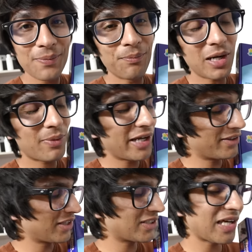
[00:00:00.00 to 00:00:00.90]
बट भाई
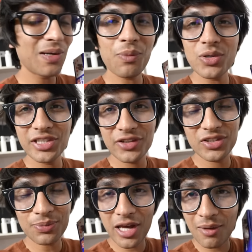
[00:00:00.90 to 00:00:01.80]
इतने सारे पॉजिटिव
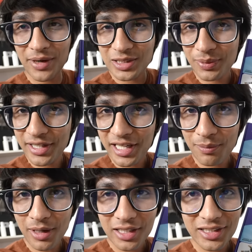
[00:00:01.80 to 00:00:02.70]
सबके कमेंट्स पढ़ने के
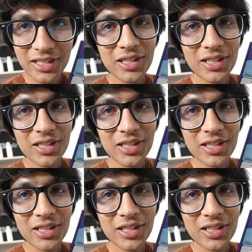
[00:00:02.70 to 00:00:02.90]
बाद